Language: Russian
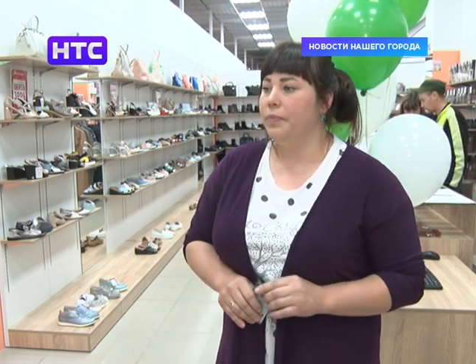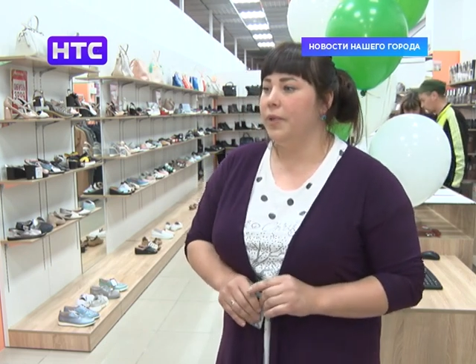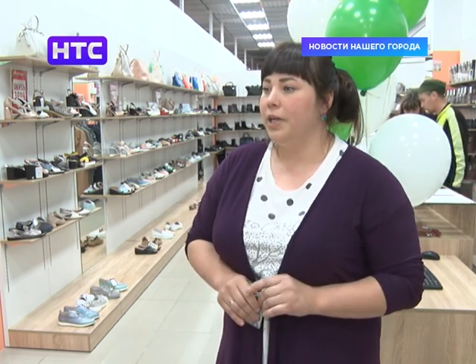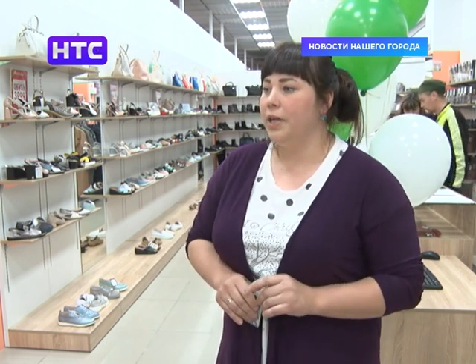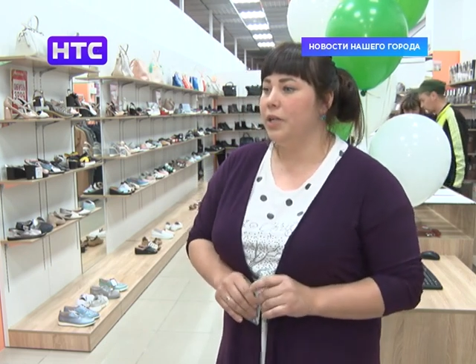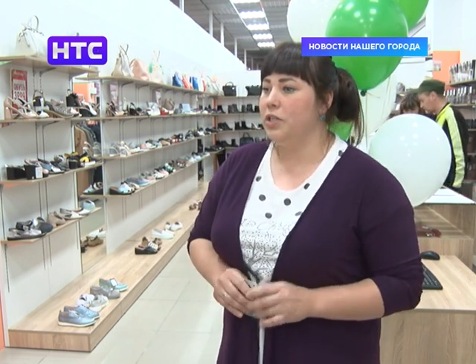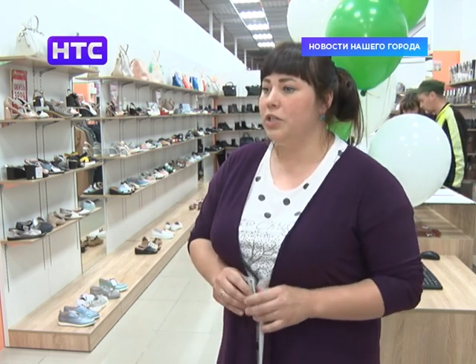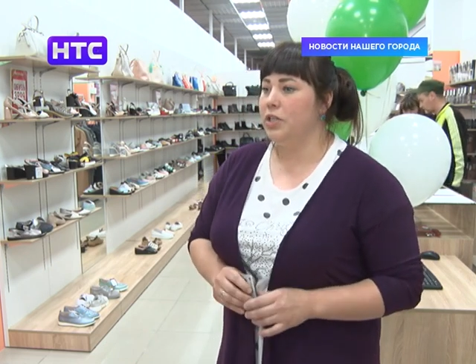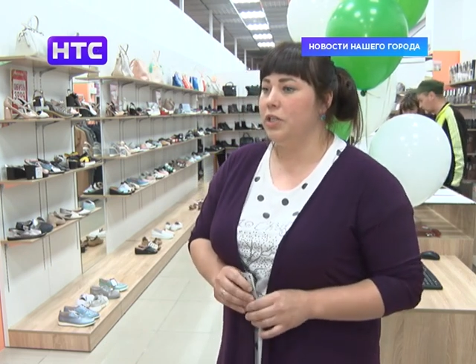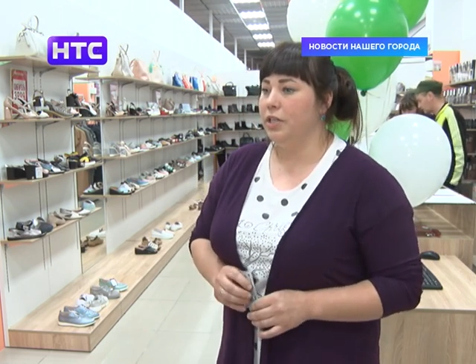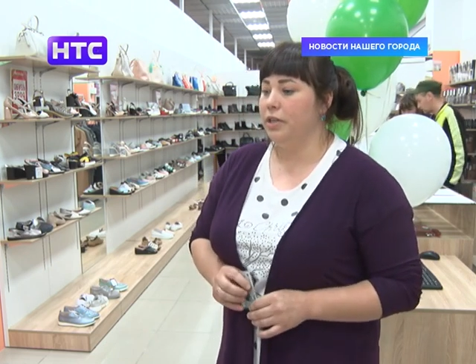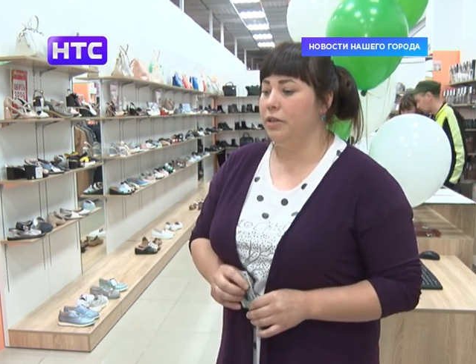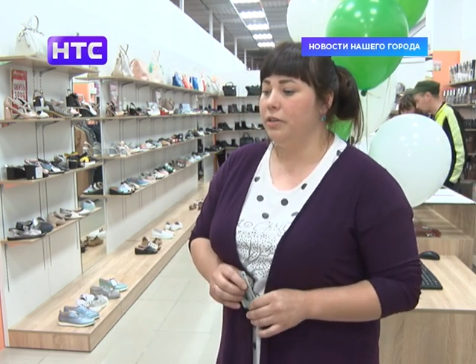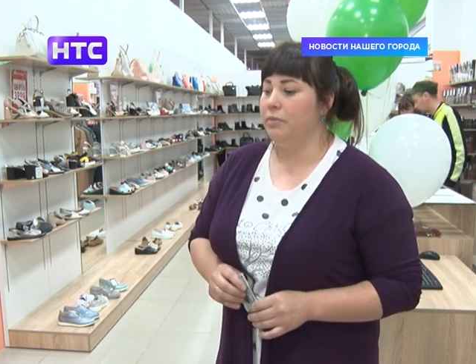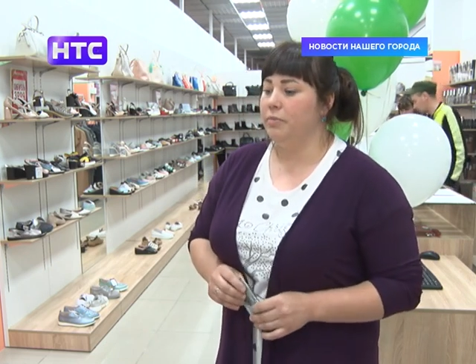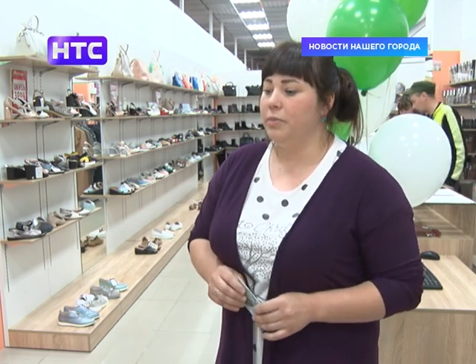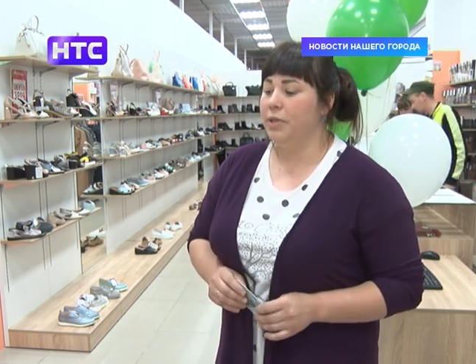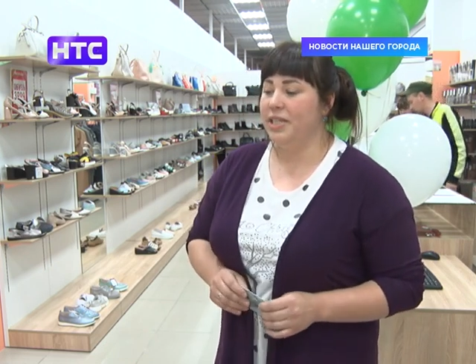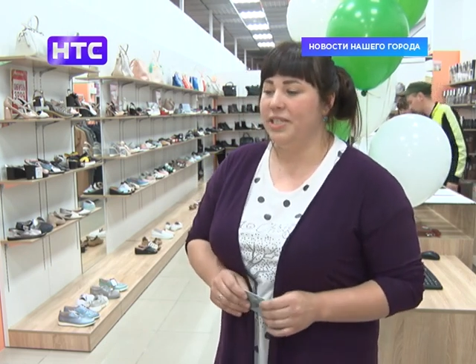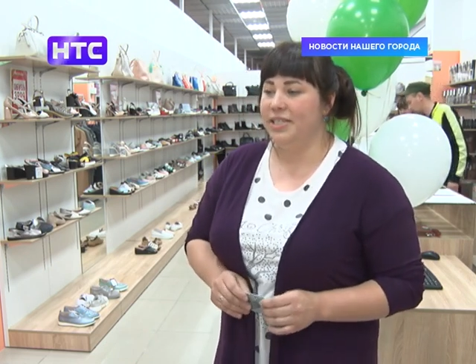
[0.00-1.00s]
также
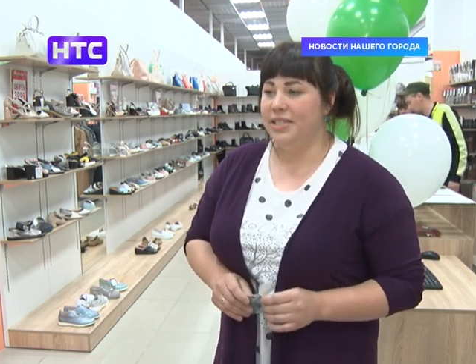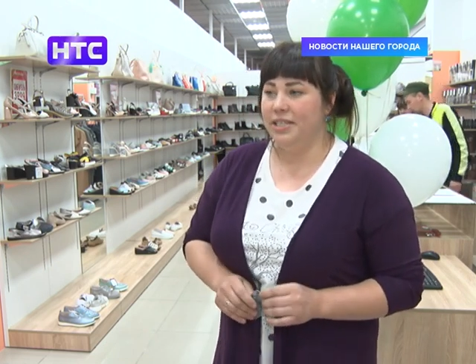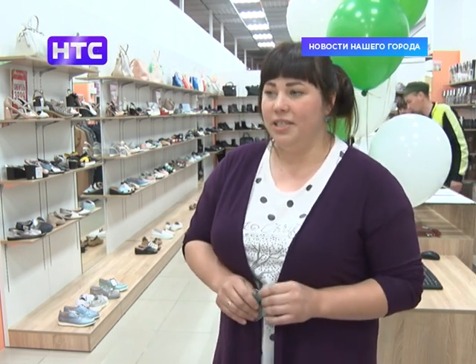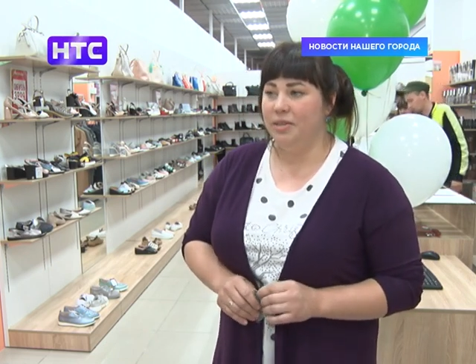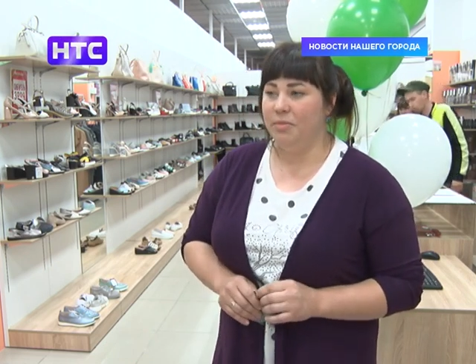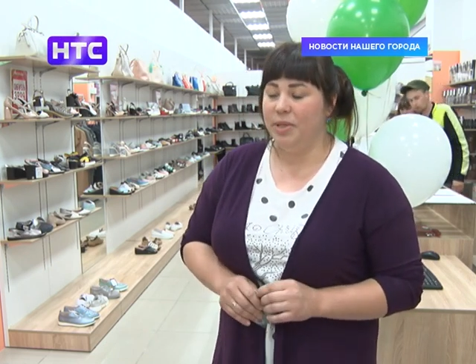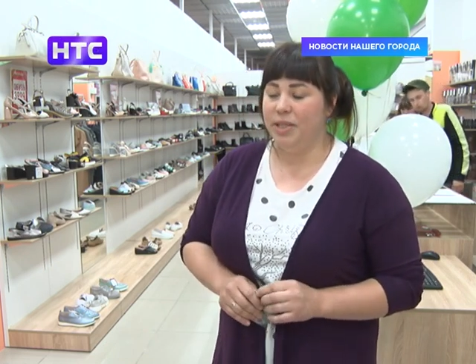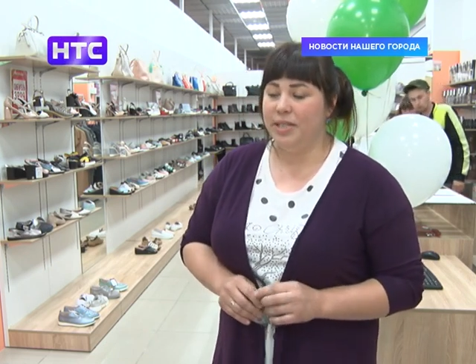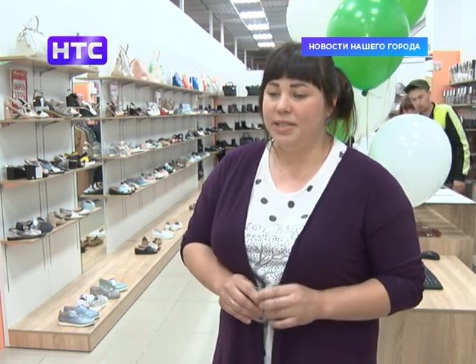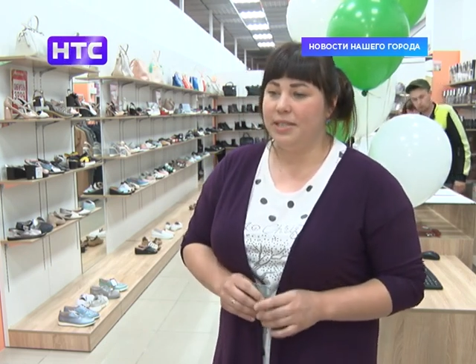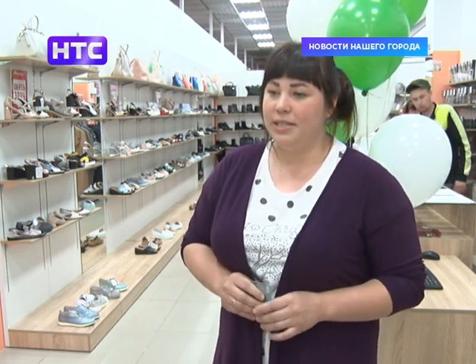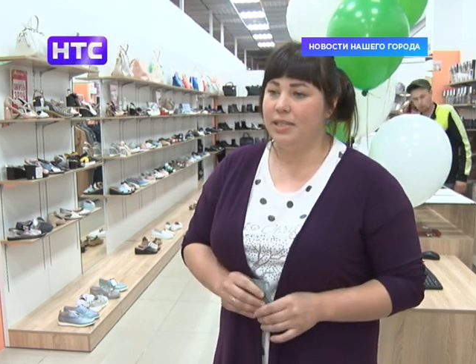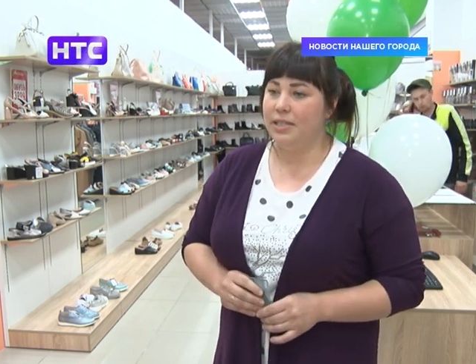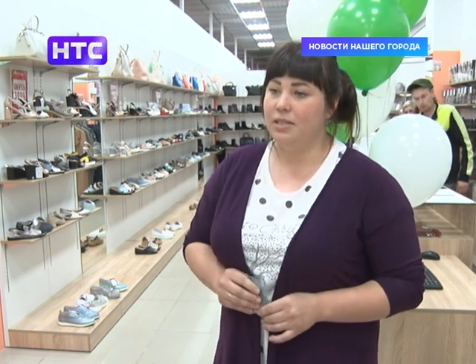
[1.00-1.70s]
в магазине имеется